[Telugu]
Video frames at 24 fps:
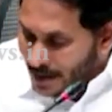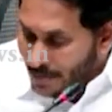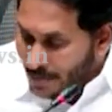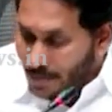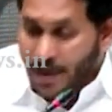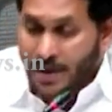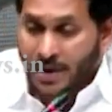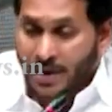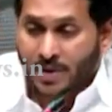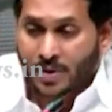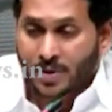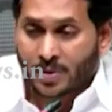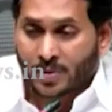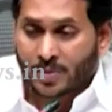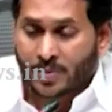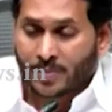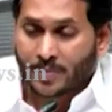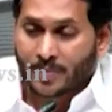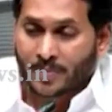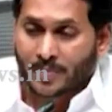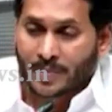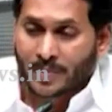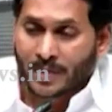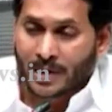మనకు
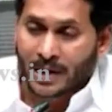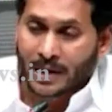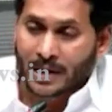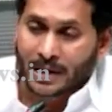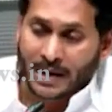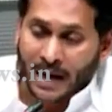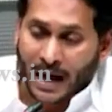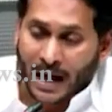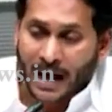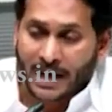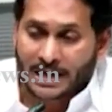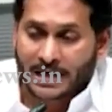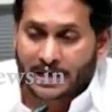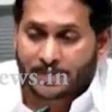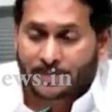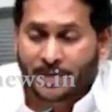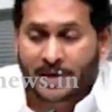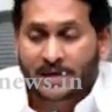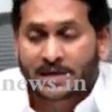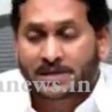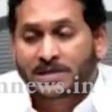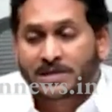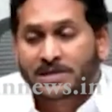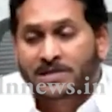రాని
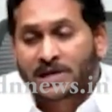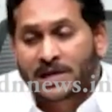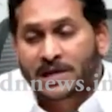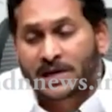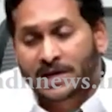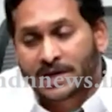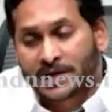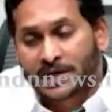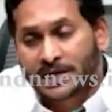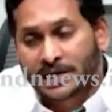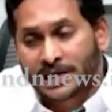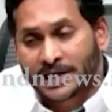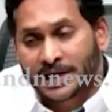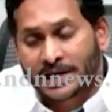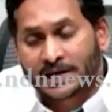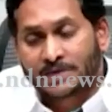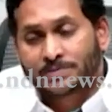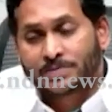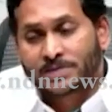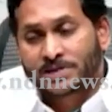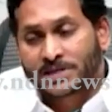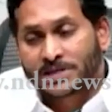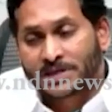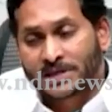పరిస్థితులు ఎక్కడైనా
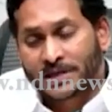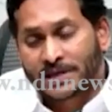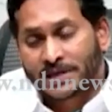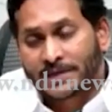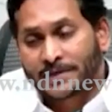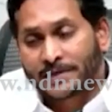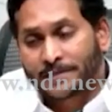కనిపించినా